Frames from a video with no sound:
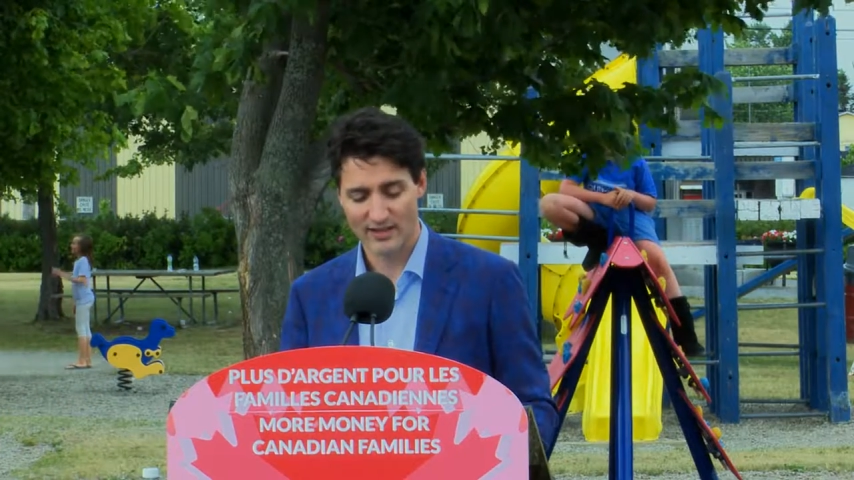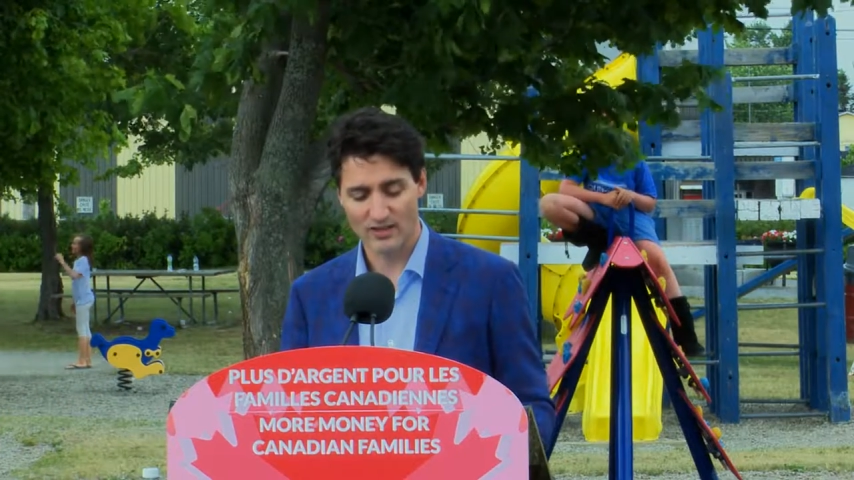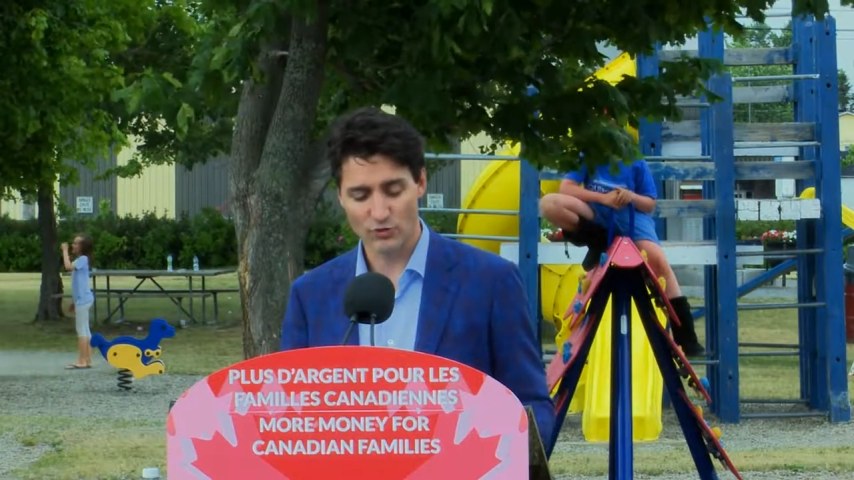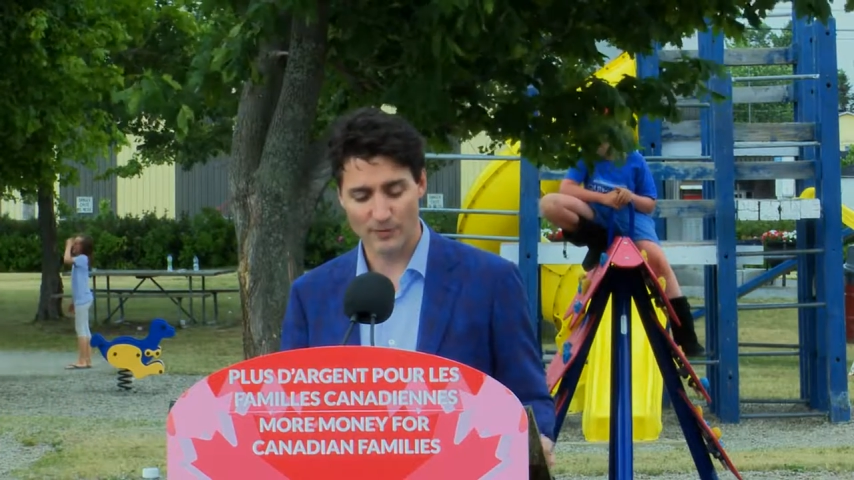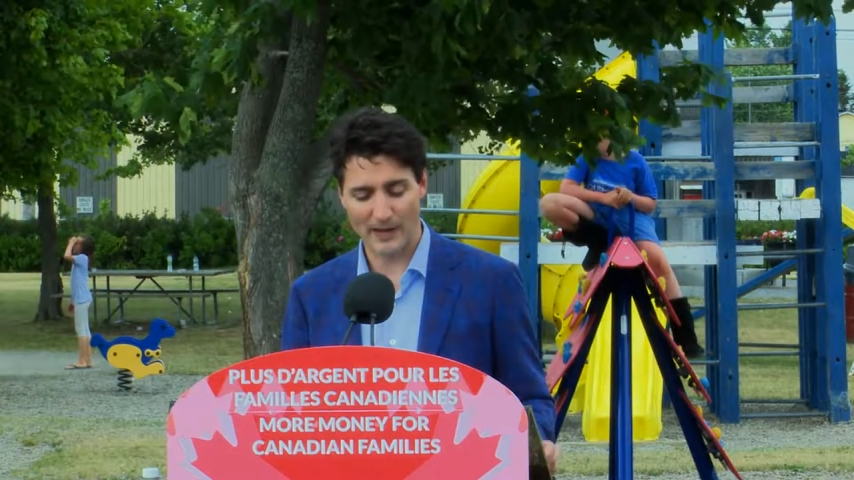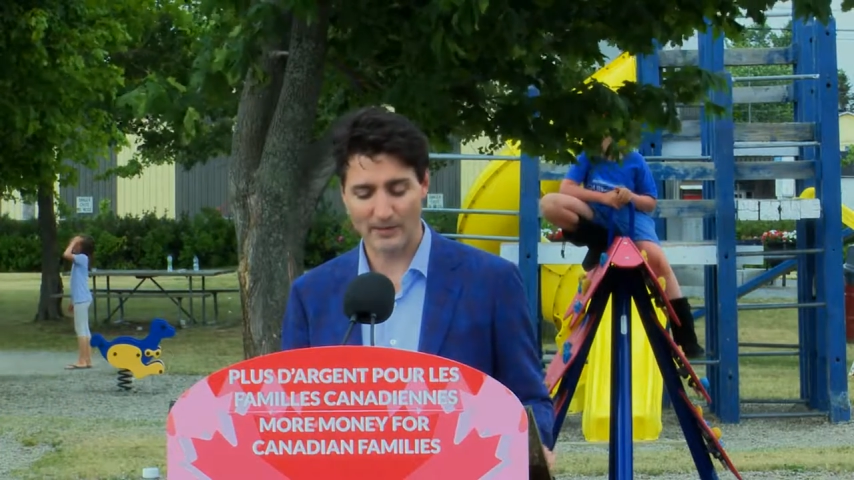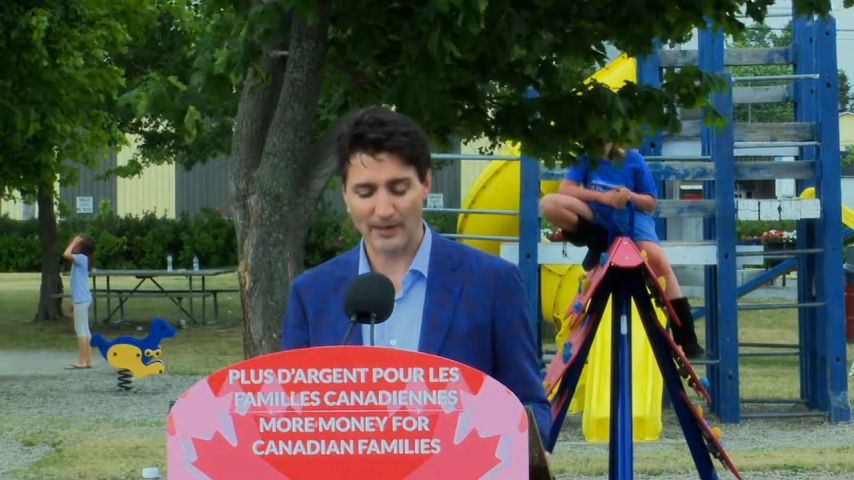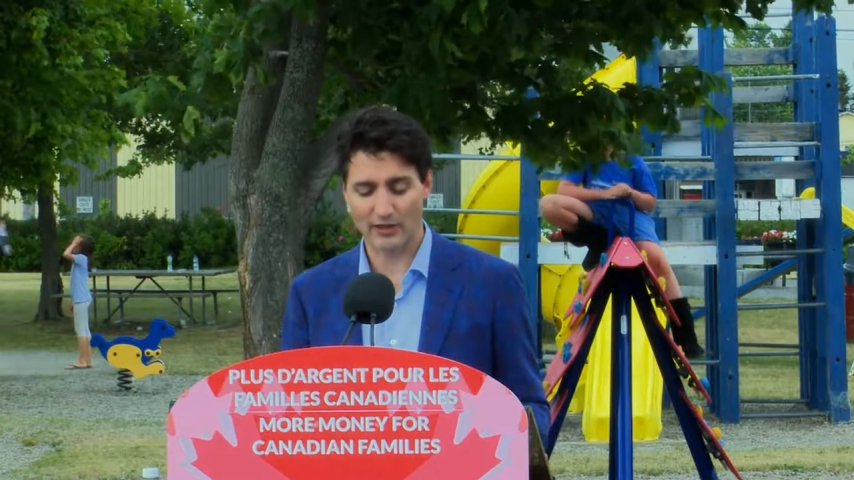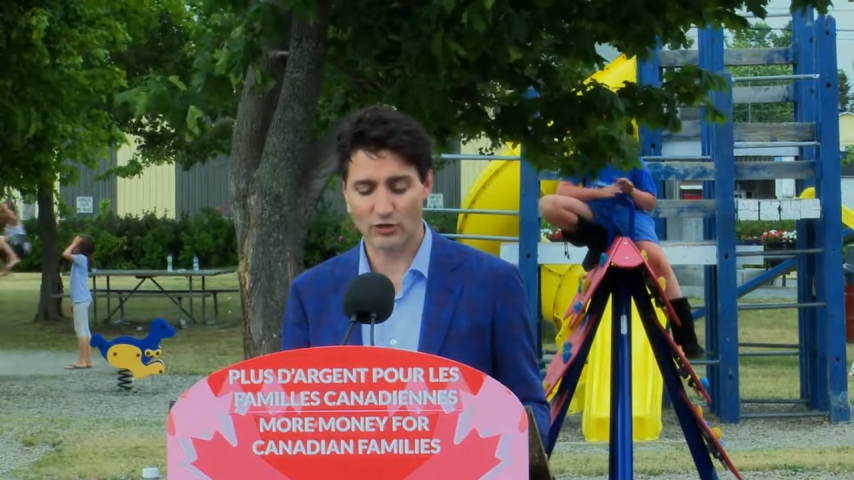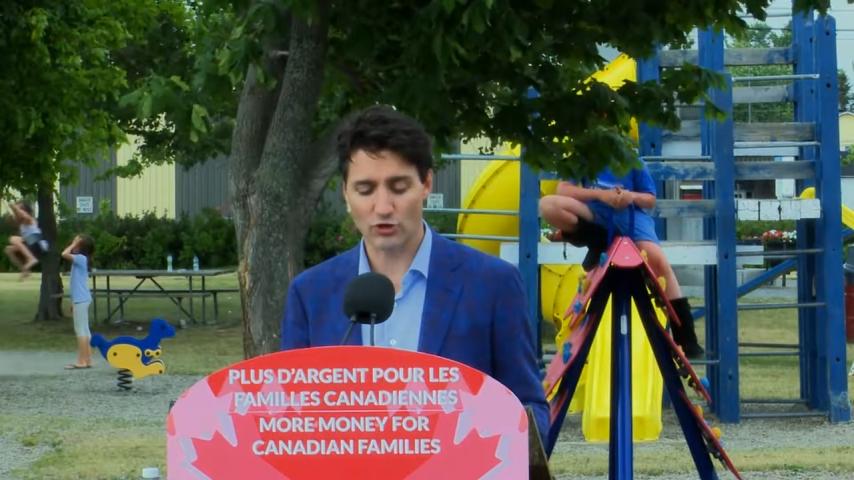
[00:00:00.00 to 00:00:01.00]
qui nous
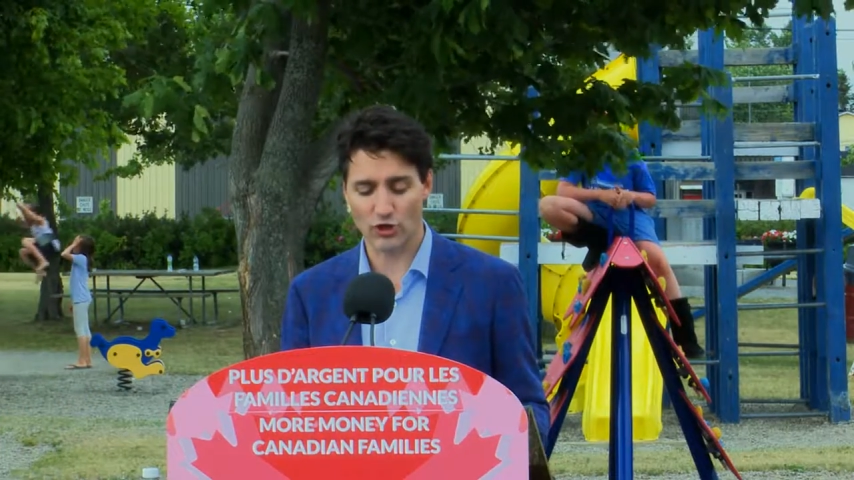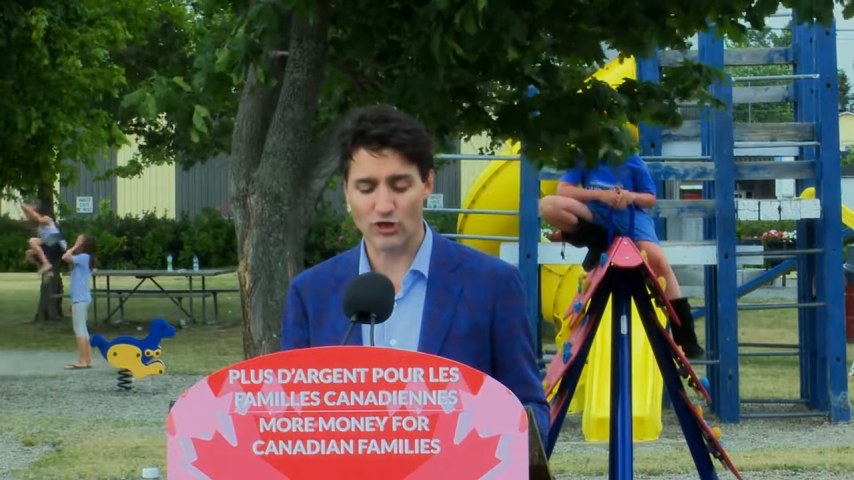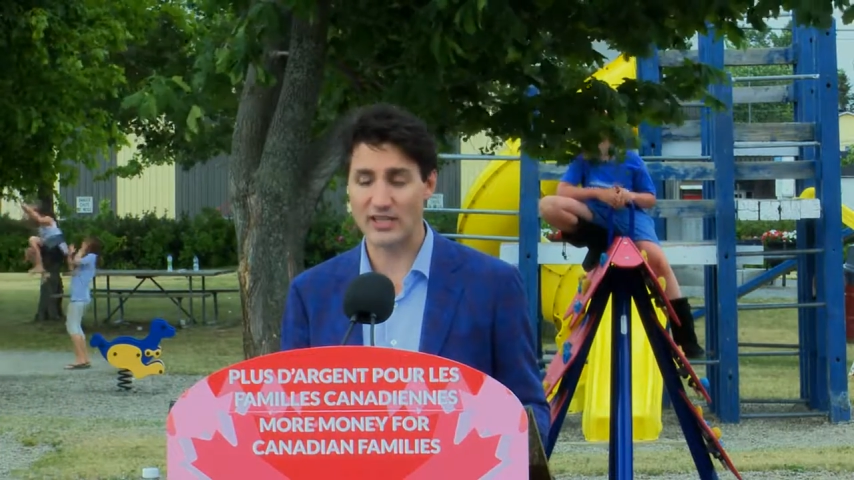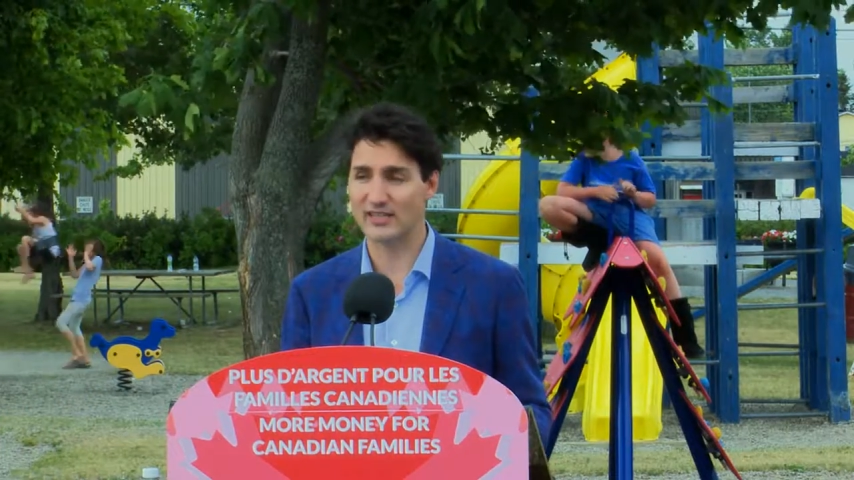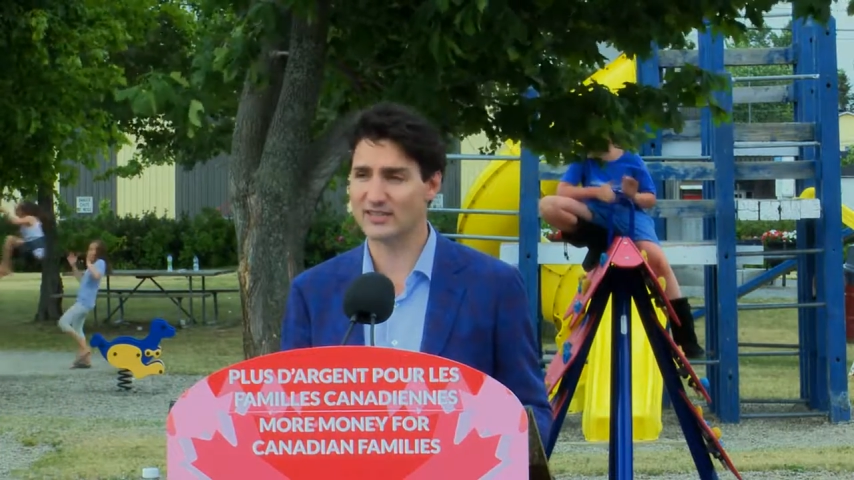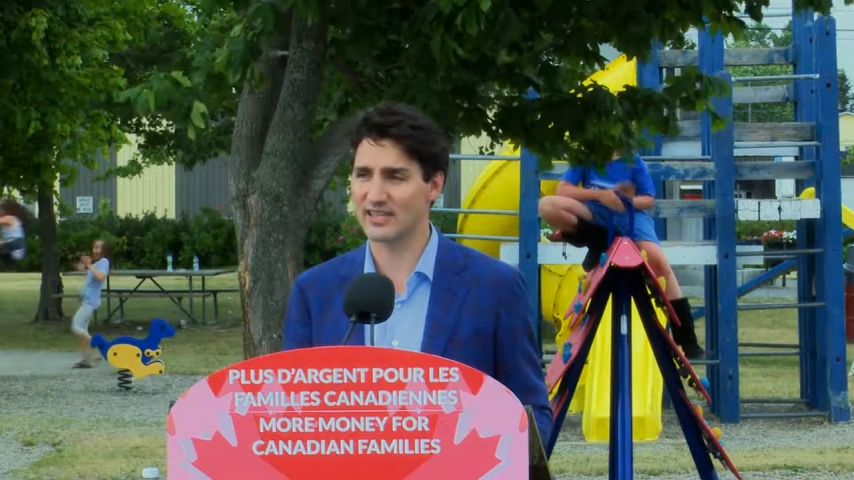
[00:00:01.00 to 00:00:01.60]
permettra de tenir